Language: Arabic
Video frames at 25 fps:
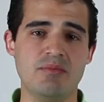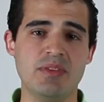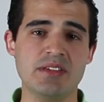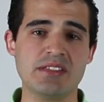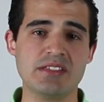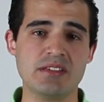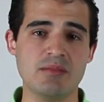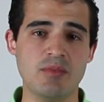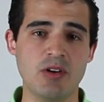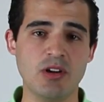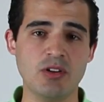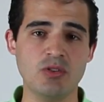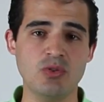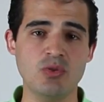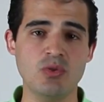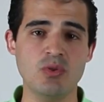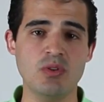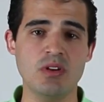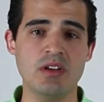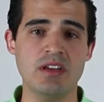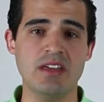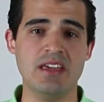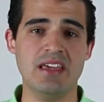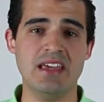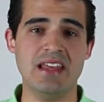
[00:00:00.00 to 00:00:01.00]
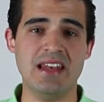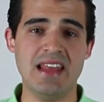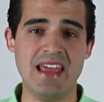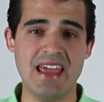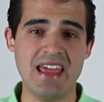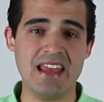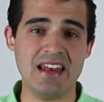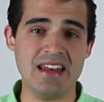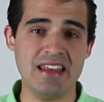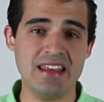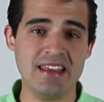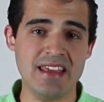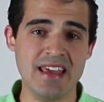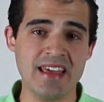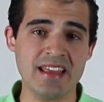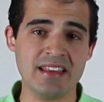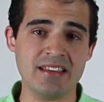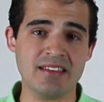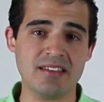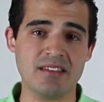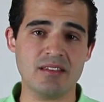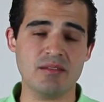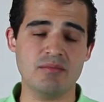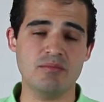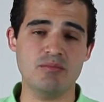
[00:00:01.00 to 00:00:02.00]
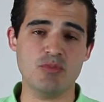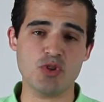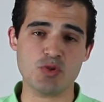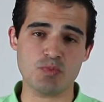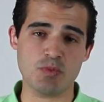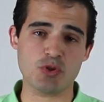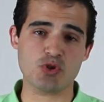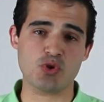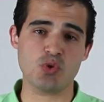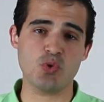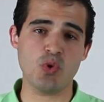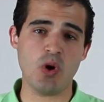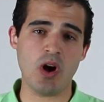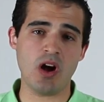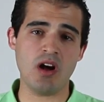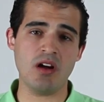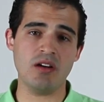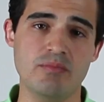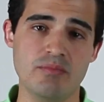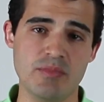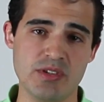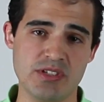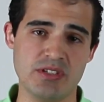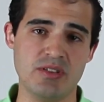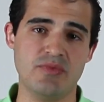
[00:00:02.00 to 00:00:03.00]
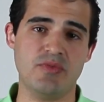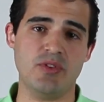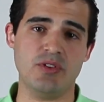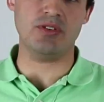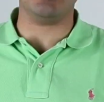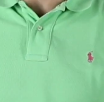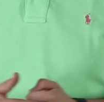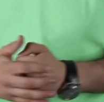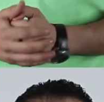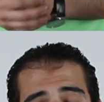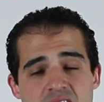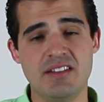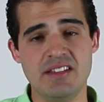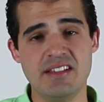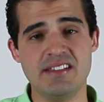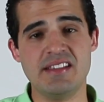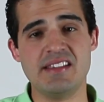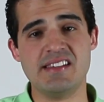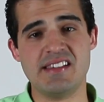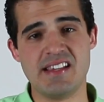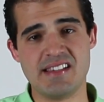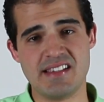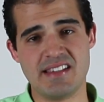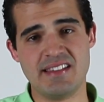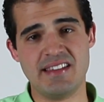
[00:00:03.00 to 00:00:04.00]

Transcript: بس برضه الاليات مش مشروحه باستفاضه قضيه السياسه